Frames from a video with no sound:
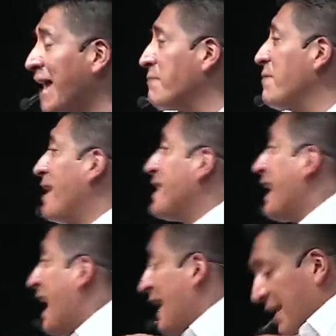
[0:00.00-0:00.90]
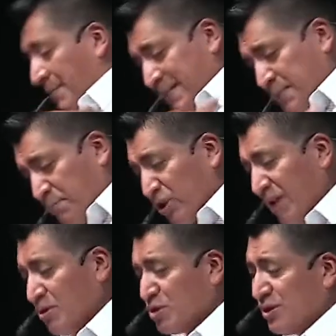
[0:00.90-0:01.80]
me va a llegar. Y a veces
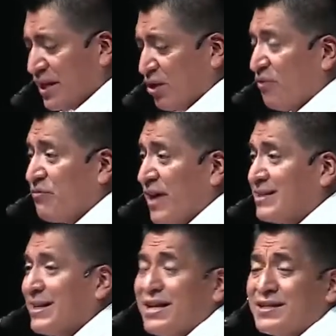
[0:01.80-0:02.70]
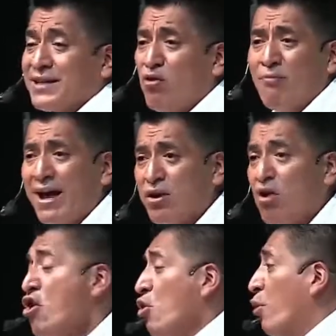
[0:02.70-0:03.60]
ponemos nuestra confianza en el ser humano
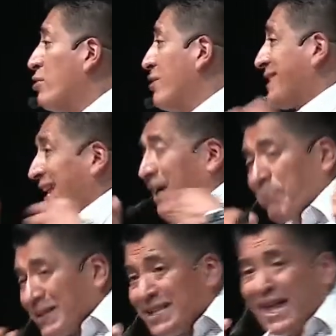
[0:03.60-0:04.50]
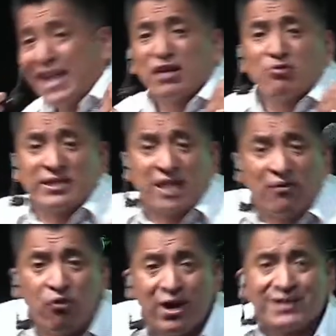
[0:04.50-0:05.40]
o en nuestra capacidad, en nuestra
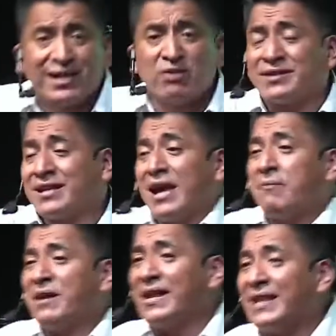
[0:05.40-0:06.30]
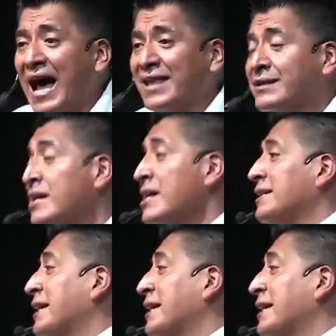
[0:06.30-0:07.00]
fuerza, en nuestras habilidades. Es que